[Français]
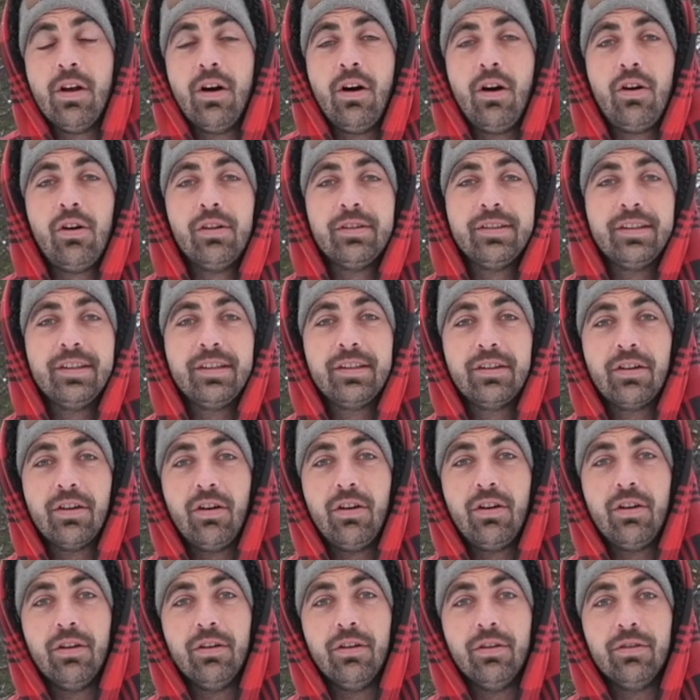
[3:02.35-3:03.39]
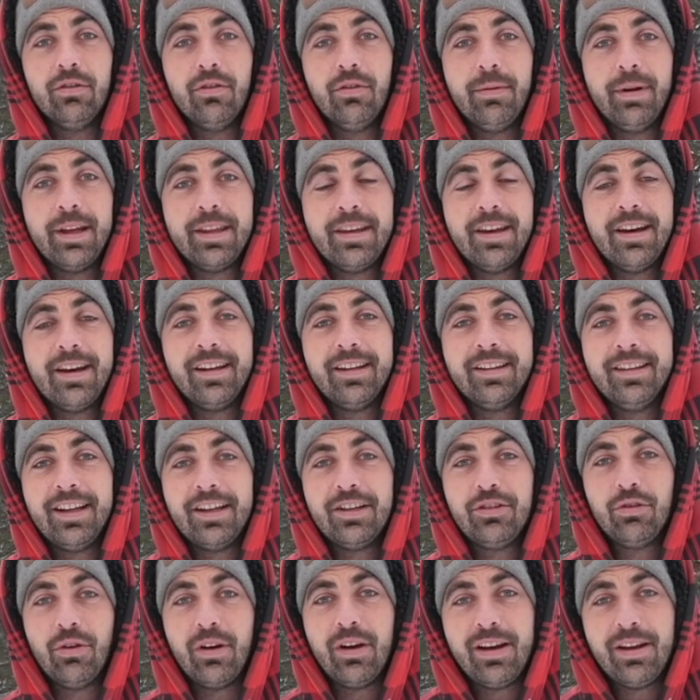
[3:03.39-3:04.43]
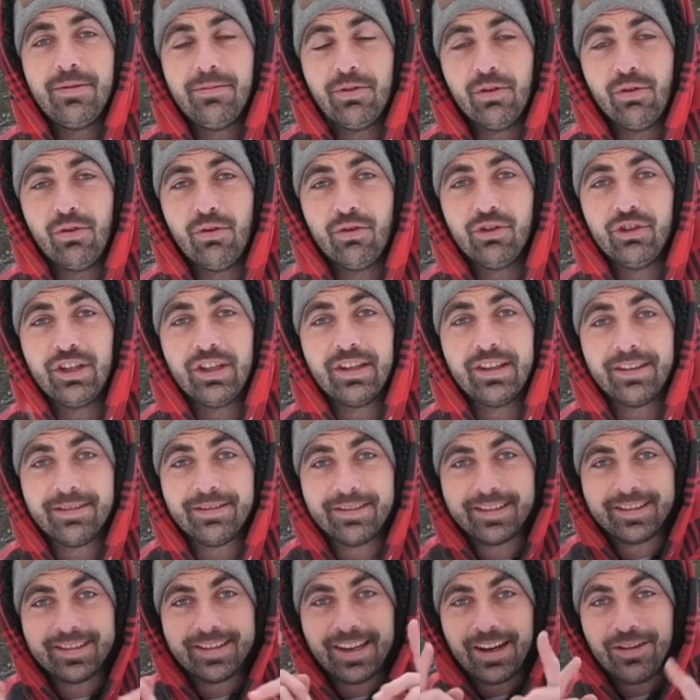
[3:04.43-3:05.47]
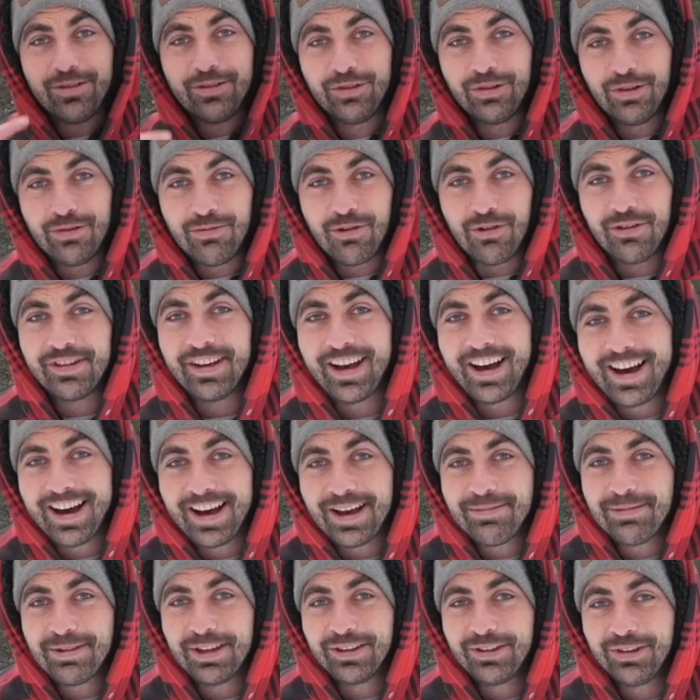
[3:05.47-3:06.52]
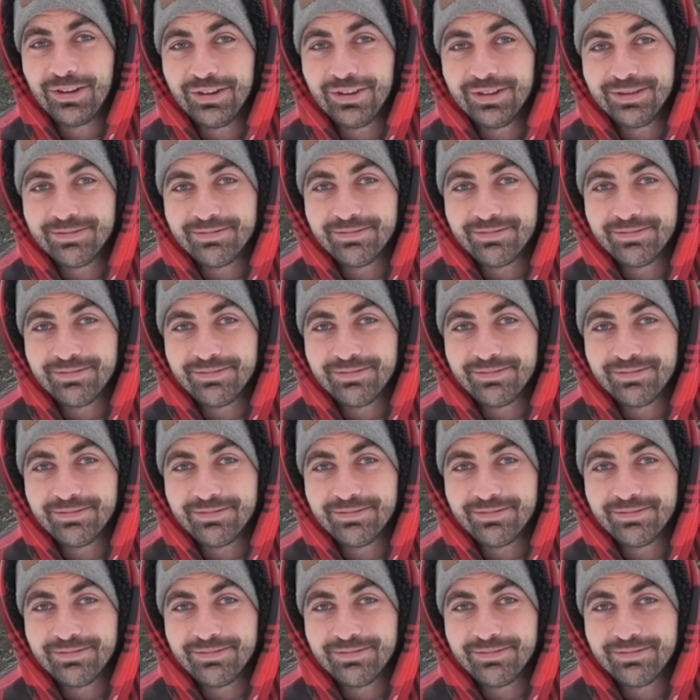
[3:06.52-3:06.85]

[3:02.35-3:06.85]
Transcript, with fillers: horticole de manière naturelle et biologique. Salut tout le monde, à bientôt